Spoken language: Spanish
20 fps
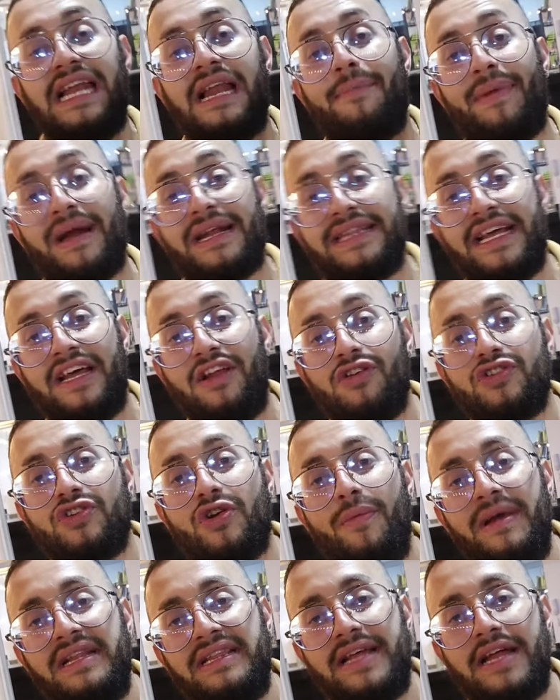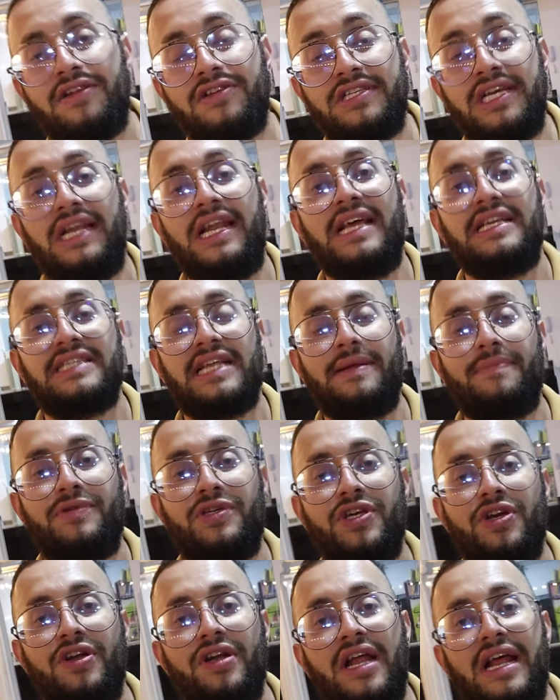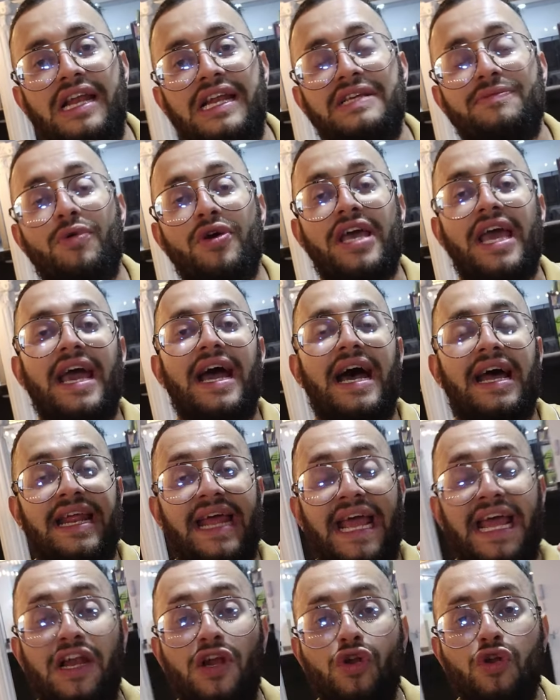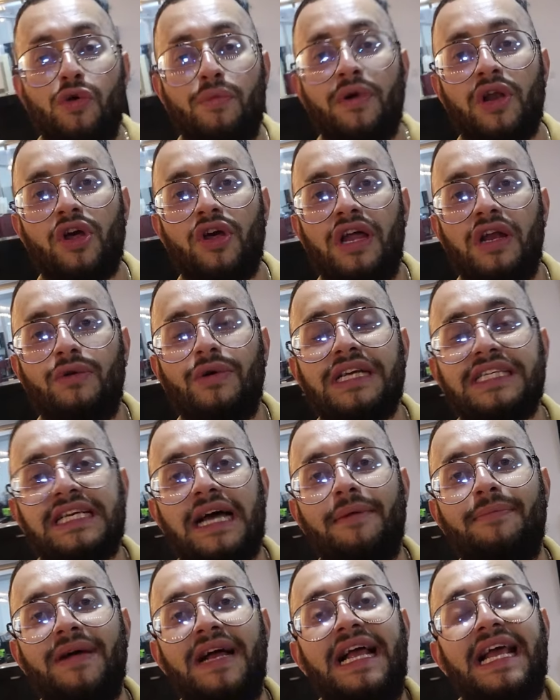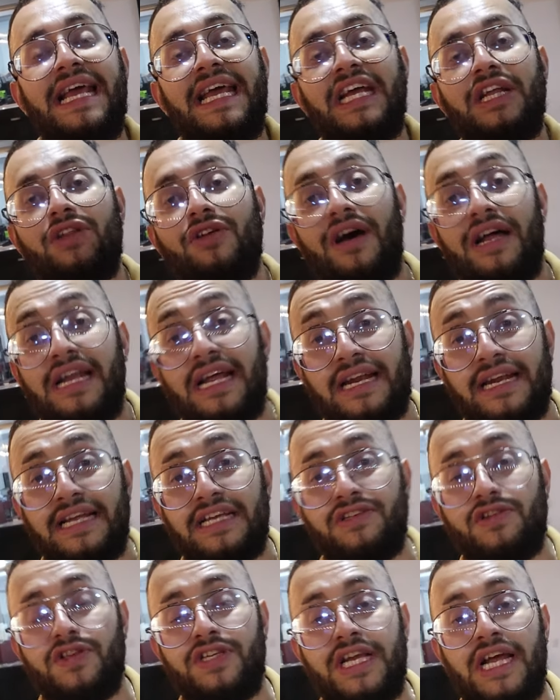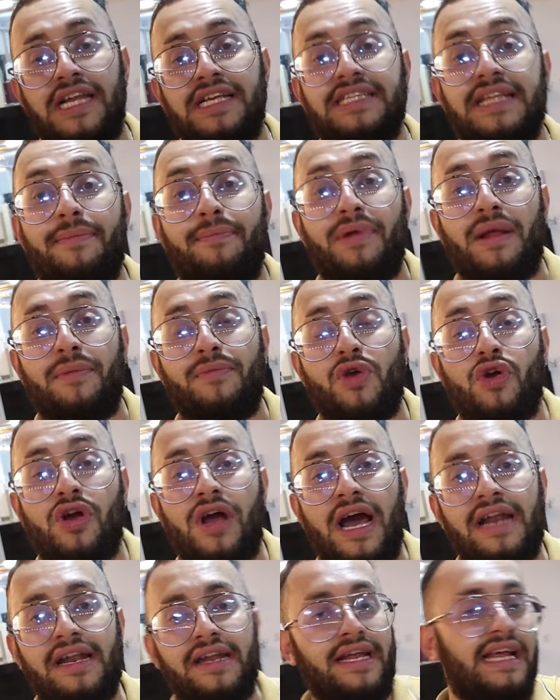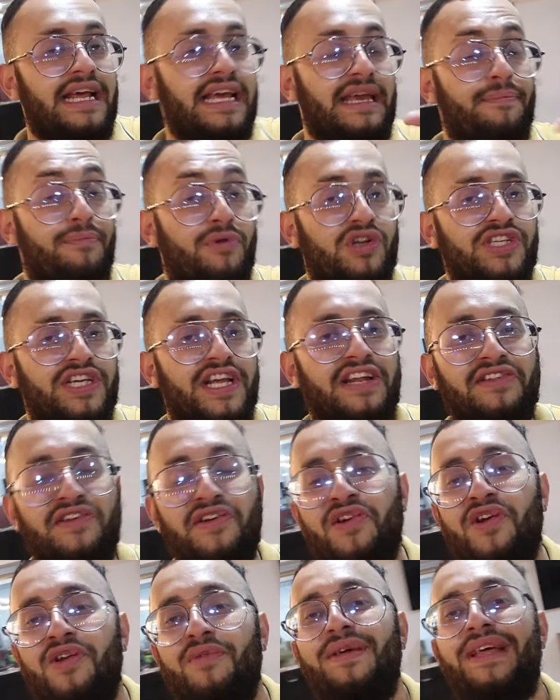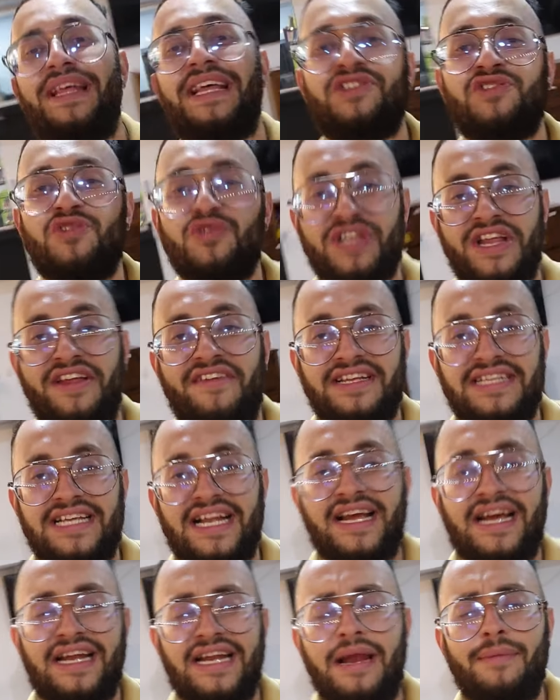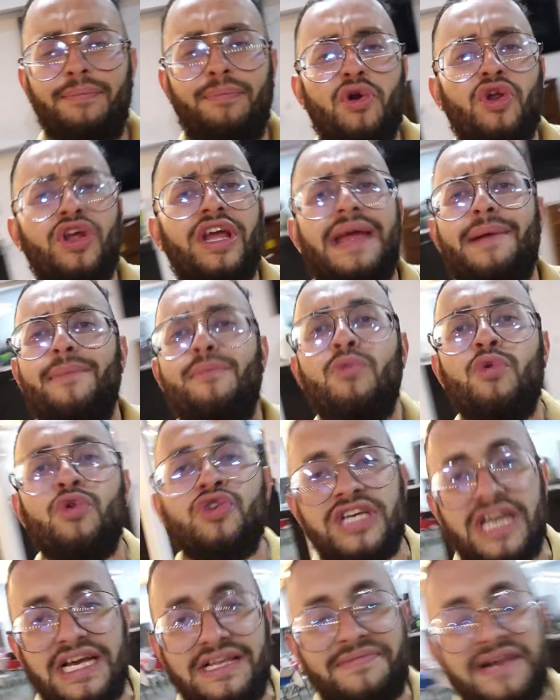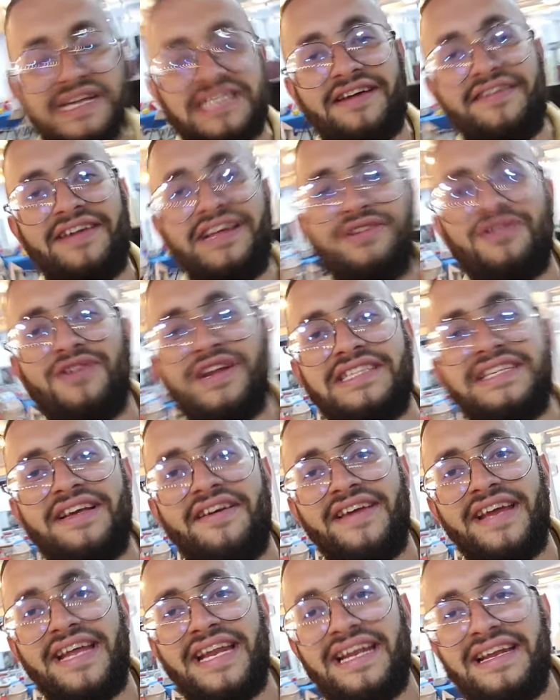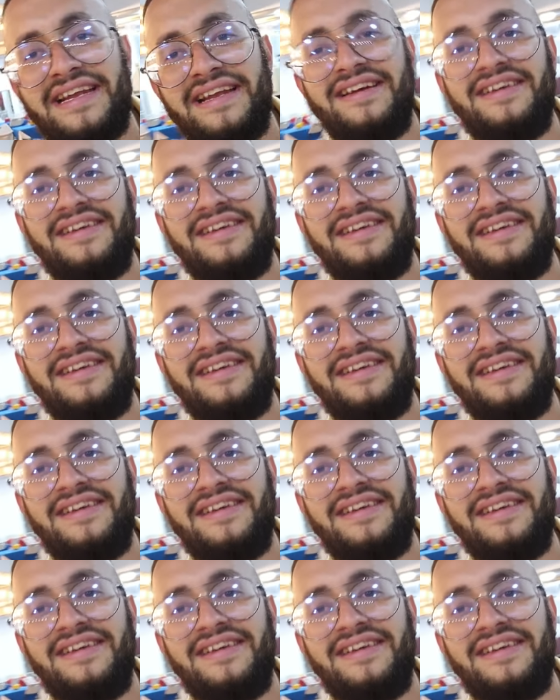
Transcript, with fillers: en la parte de los comentarios y en la descripción les voy a dejar el número del WhatsApp y todas las redes sociales de Premium Car. Y por cierto, no olviden suscribirse al canal porque muchas más aventuras se vienen.